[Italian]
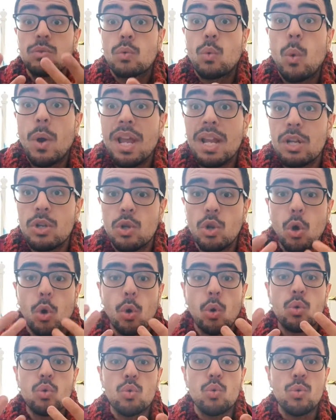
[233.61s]
quello
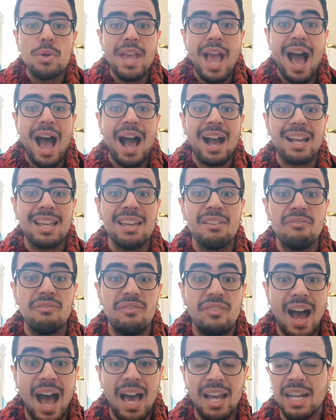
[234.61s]
con cui ha a che
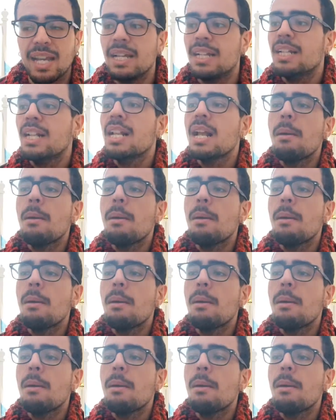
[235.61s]
fare.